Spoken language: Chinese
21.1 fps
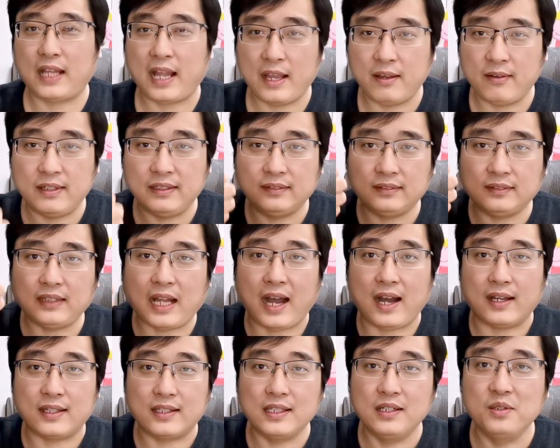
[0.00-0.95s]
台湾
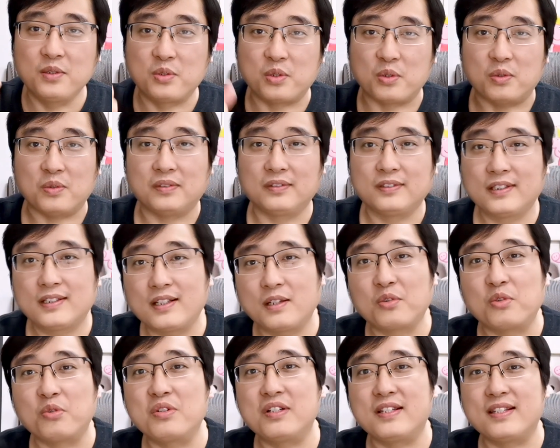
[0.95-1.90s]
大英雄
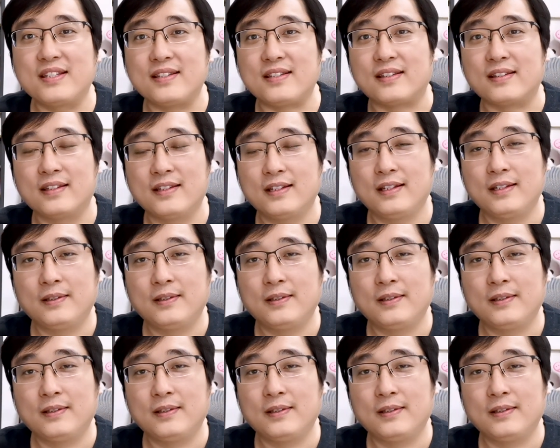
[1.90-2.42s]
蛇兔日记，